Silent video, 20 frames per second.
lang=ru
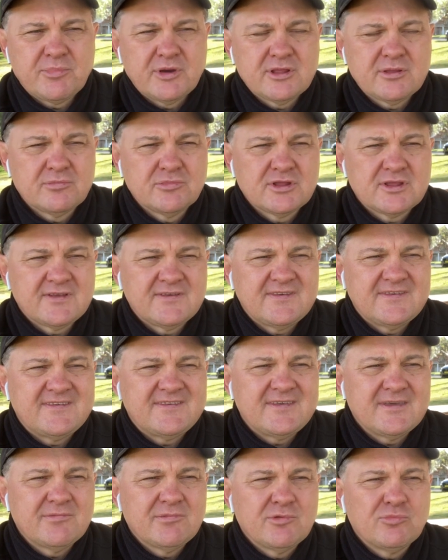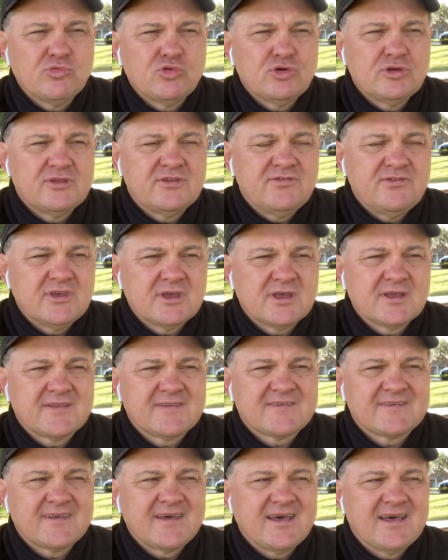Поэтому эта система будет
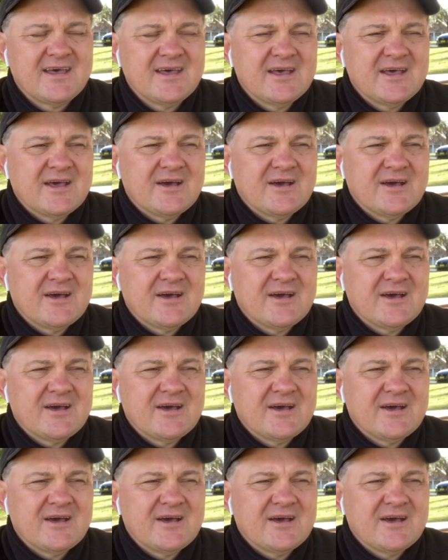двигаться